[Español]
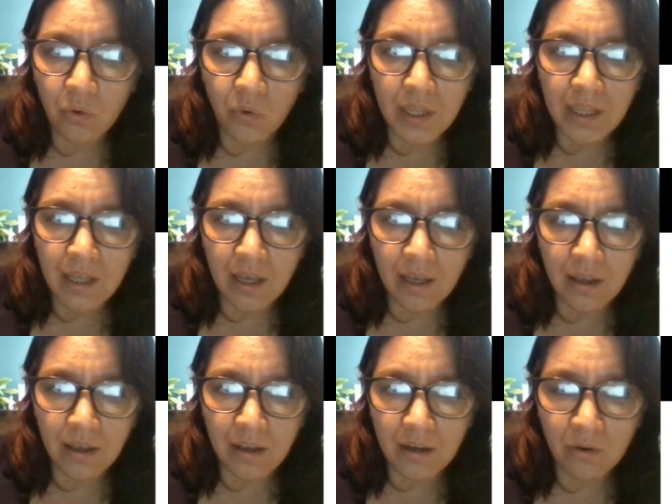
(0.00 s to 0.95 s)

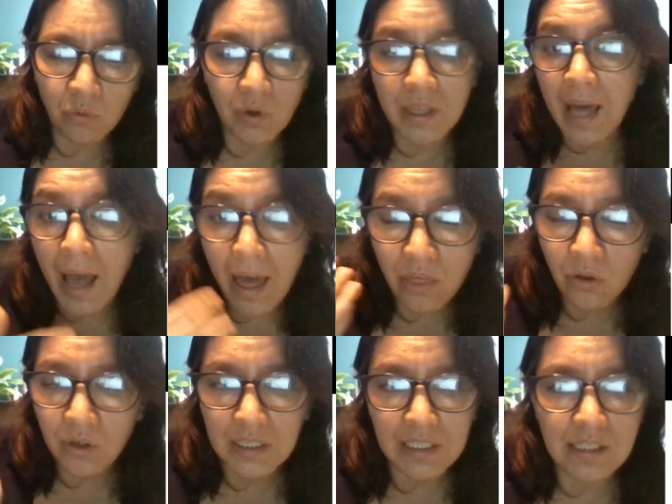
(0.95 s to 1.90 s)
eh, cuidado,
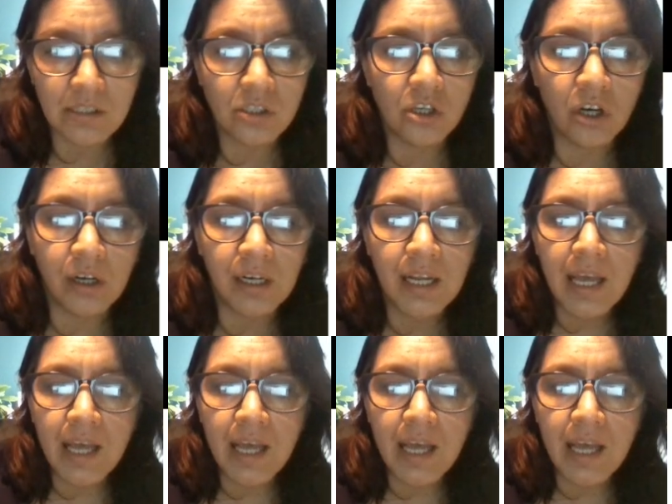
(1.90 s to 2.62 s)
intención